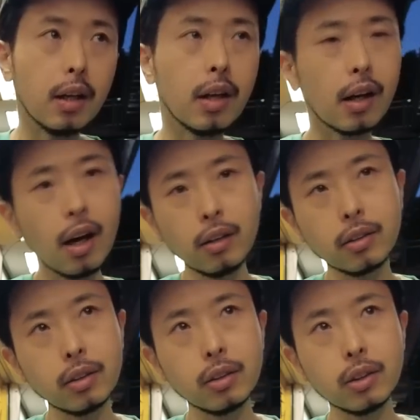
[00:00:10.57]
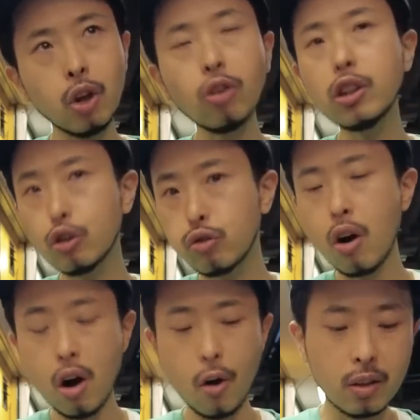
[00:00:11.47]
약간 그 성지
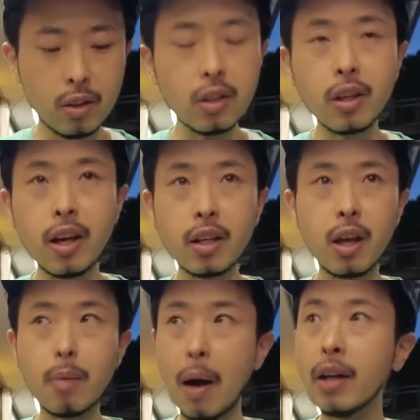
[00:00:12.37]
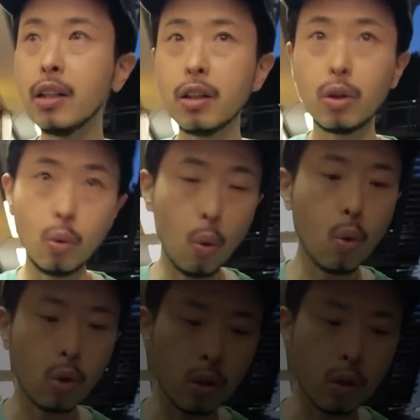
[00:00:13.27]
투어? 그렇게 이렇게 많이들 오고